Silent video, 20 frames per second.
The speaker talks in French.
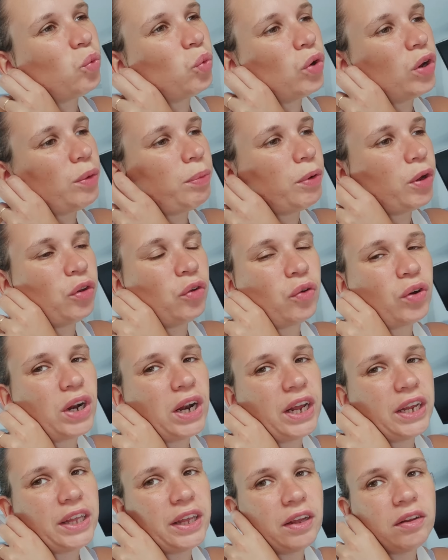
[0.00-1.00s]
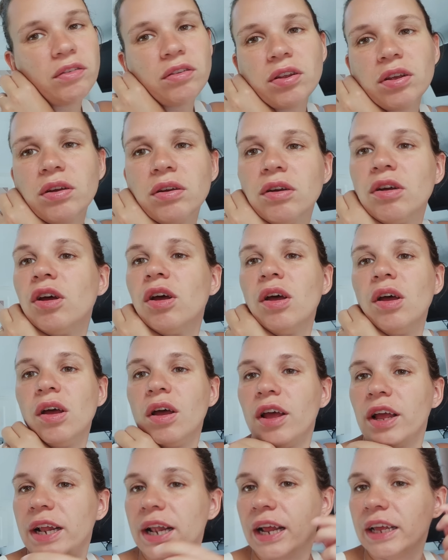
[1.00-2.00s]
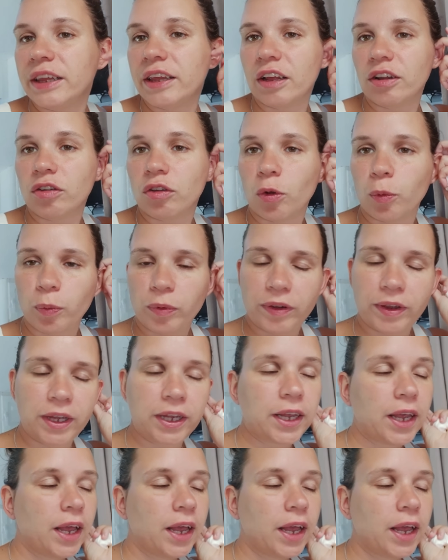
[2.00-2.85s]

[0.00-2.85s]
Ouais bah non claquette. Tant pis. Claquette tant pis.